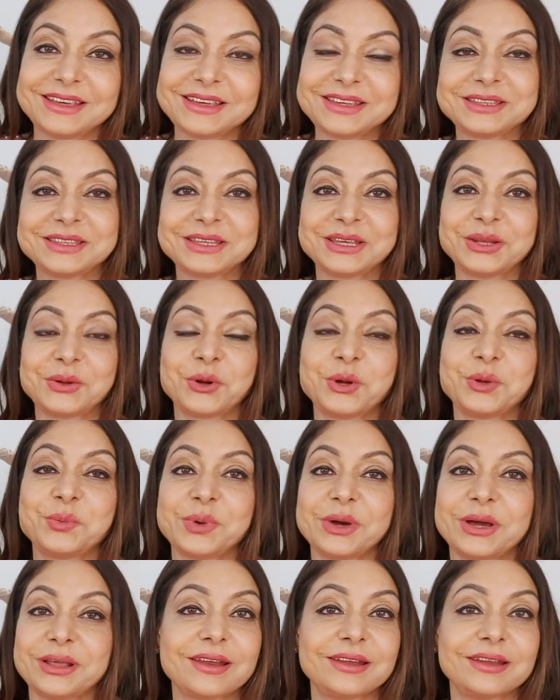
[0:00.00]
इसी नोट
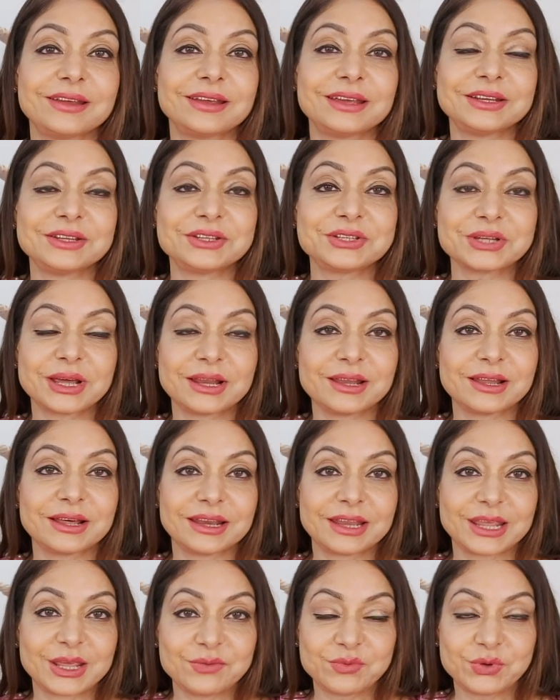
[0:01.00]
पर इनशाला
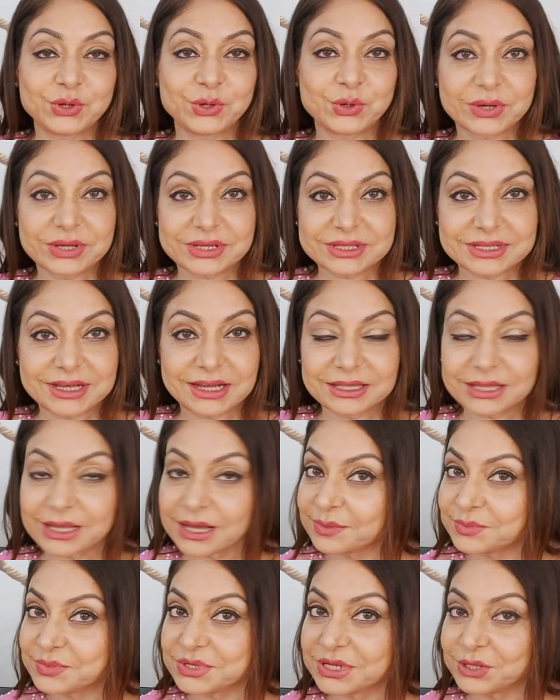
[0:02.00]
नई वीडियो के साथ
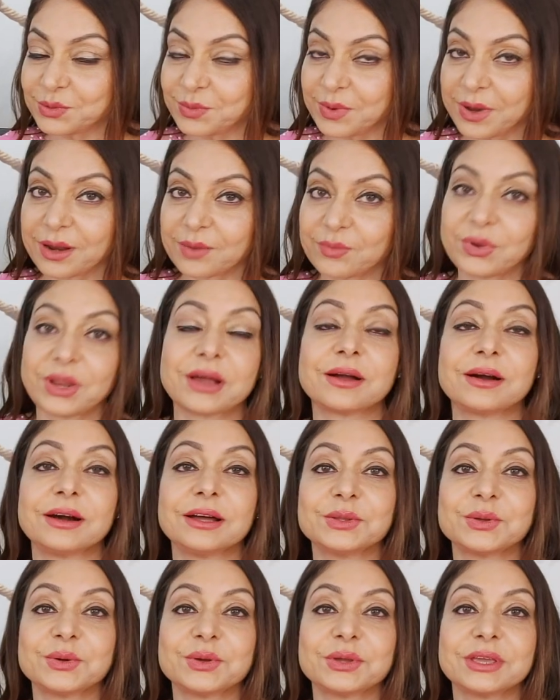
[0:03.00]
आपसे दोबारा
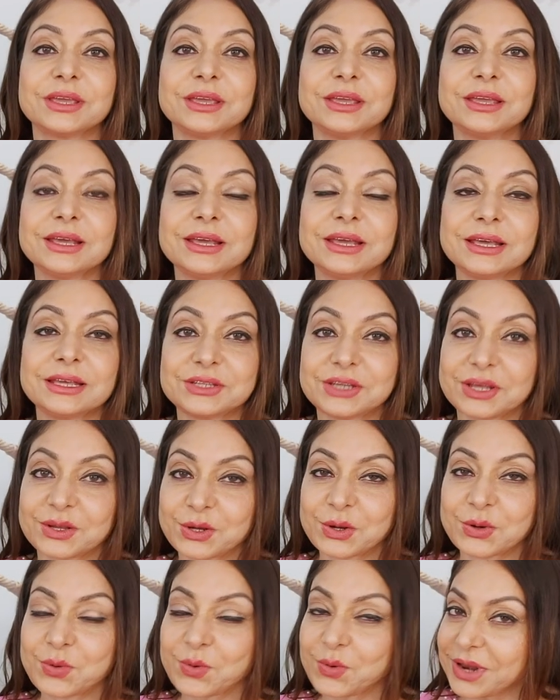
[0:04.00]
मुलाकात होगी
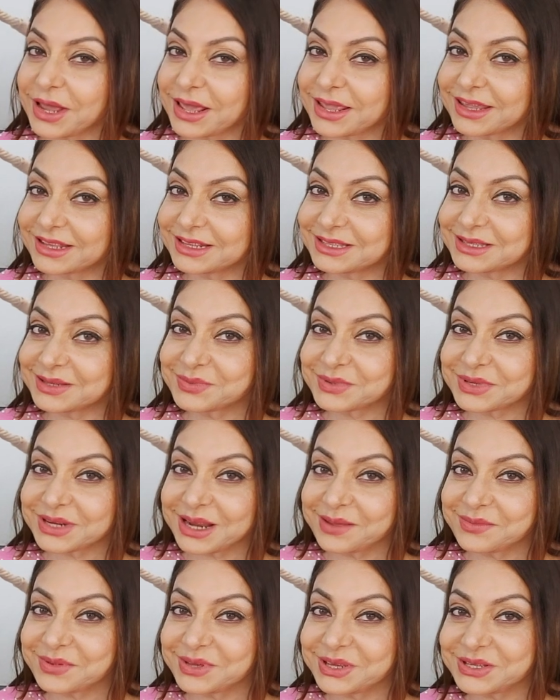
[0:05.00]
चैनल को लाइक एंड
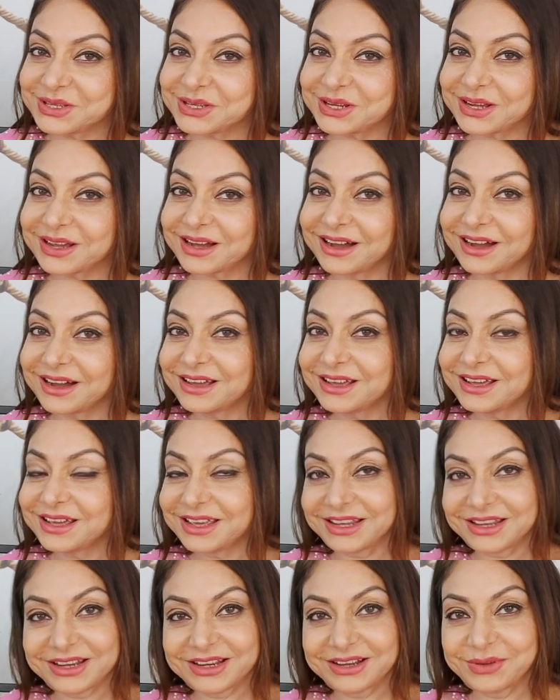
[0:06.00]
सब्सक्राइब कीजिएगा
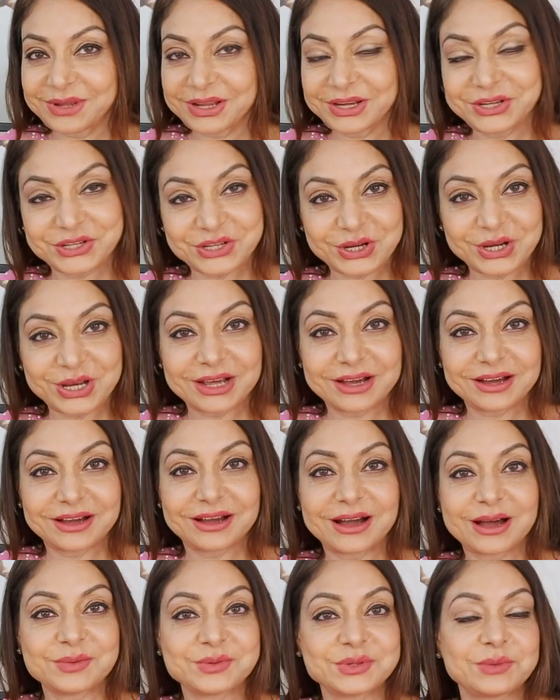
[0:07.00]
इनशाला
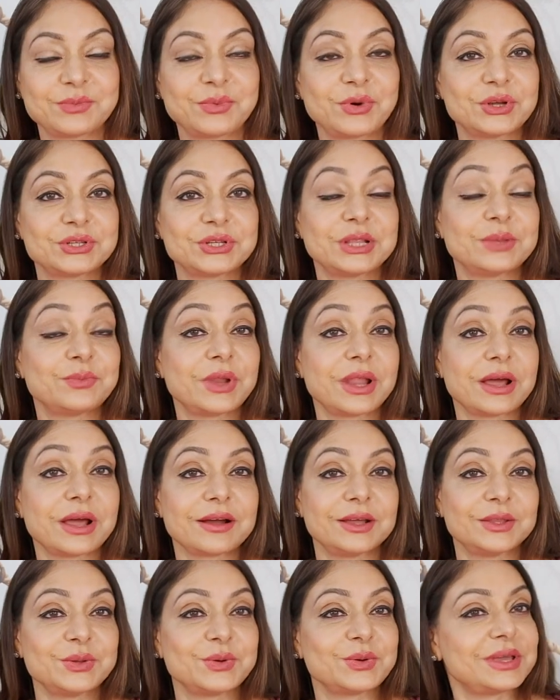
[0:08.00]
आपसे बहुत जल्द
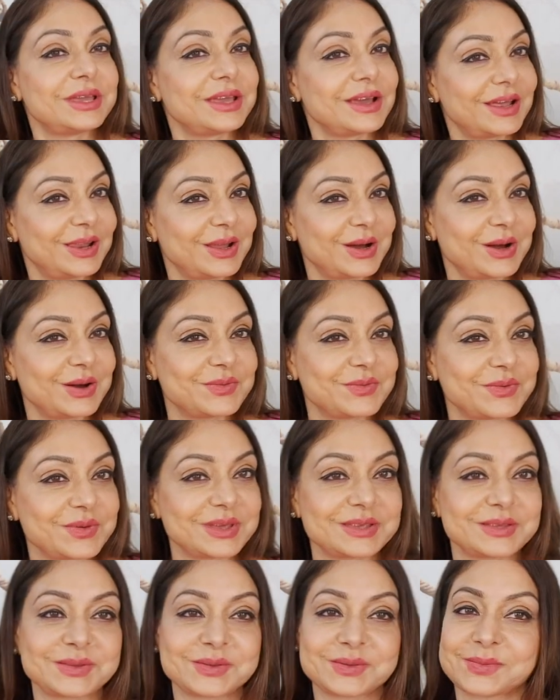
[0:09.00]
मुलाकात होगी अल्लाह
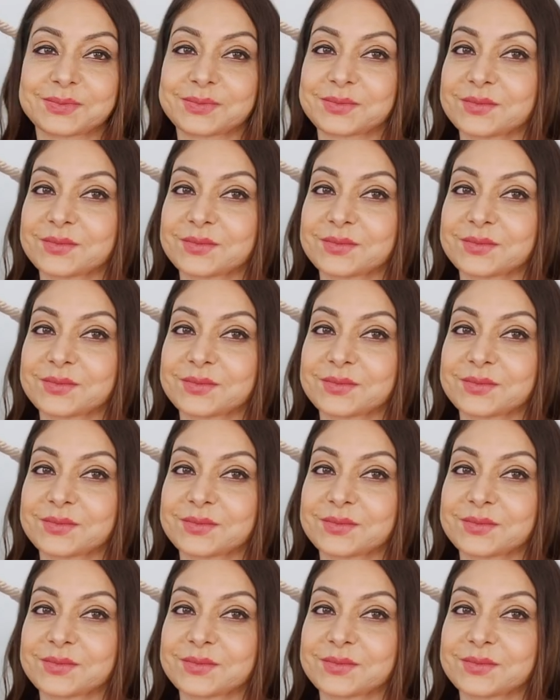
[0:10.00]
हाफिज़